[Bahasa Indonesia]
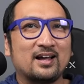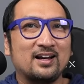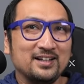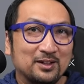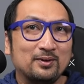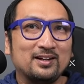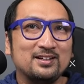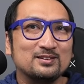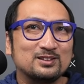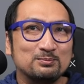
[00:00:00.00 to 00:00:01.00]
karena ya itu
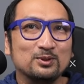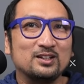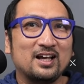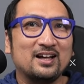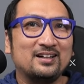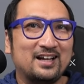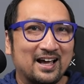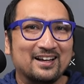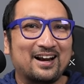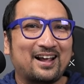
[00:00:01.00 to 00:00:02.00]
tadi smooth and
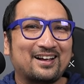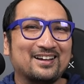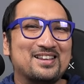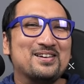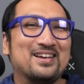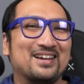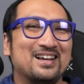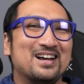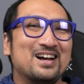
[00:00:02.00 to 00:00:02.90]
direct gitu ya.